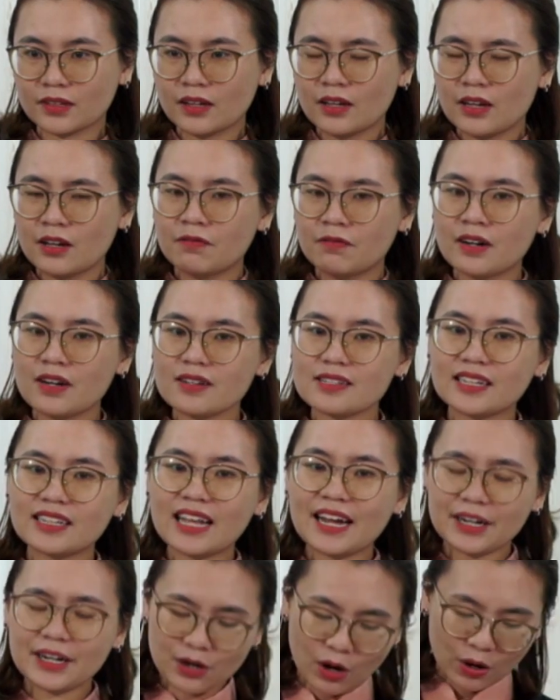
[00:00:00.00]
và nó sẽ
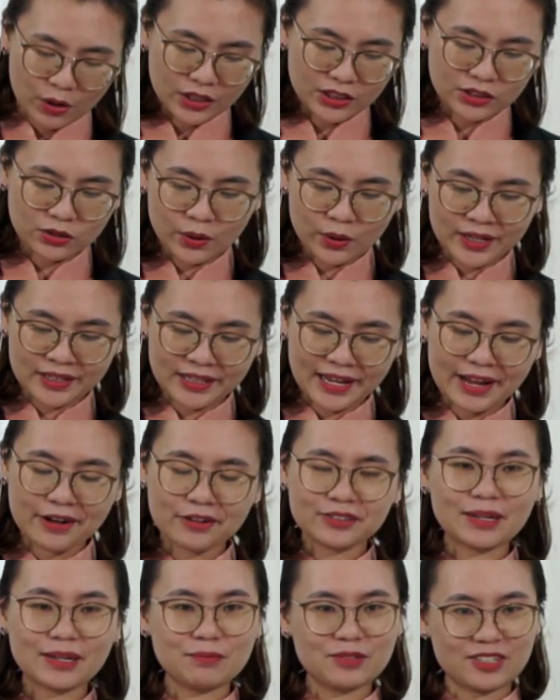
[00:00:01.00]
thay đổi tùy
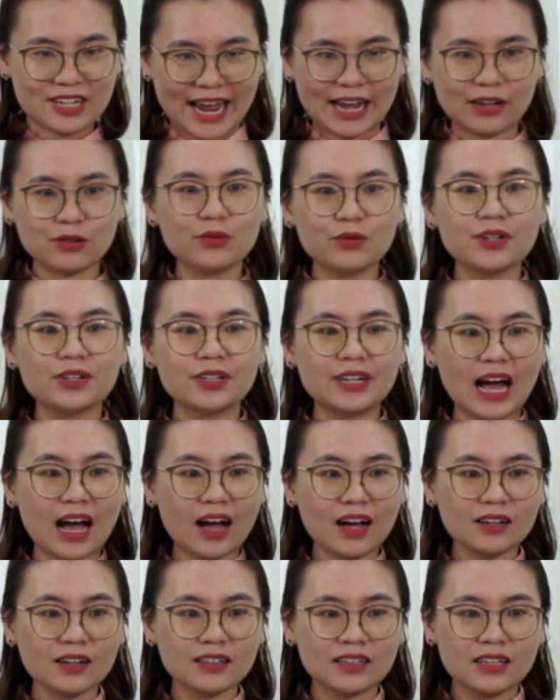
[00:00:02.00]
theo tâm trạng của người
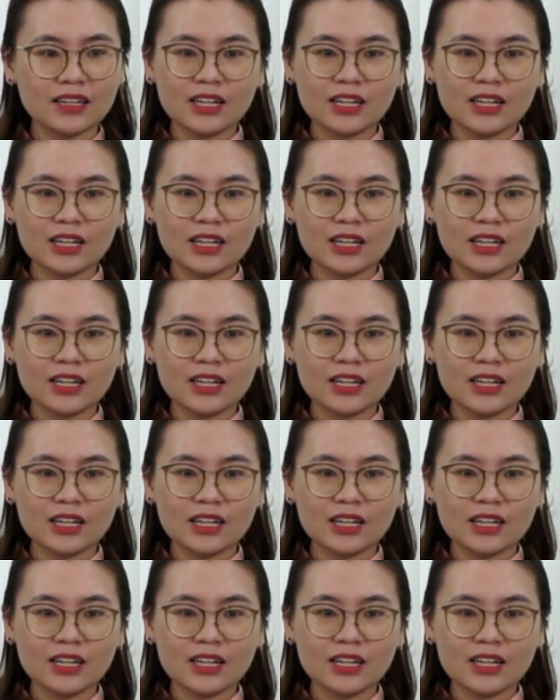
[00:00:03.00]
đó